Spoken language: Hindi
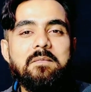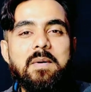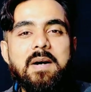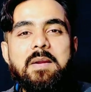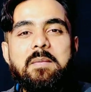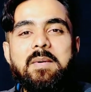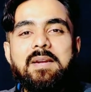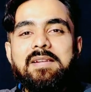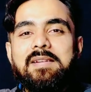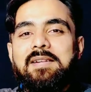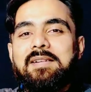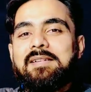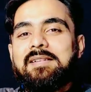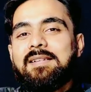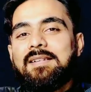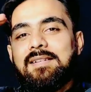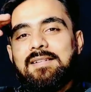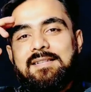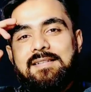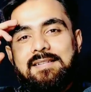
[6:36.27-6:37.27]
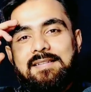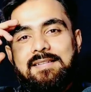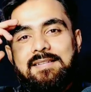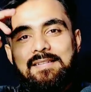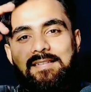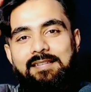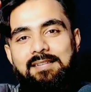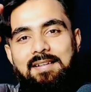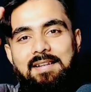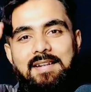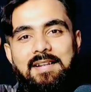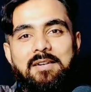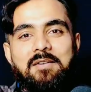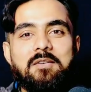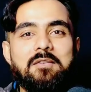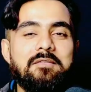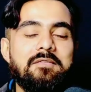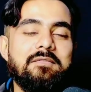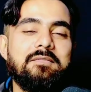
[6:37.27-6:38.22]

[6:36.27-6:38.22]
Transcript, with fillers: बाय बाय टेक केयर साइनिंग ऑफ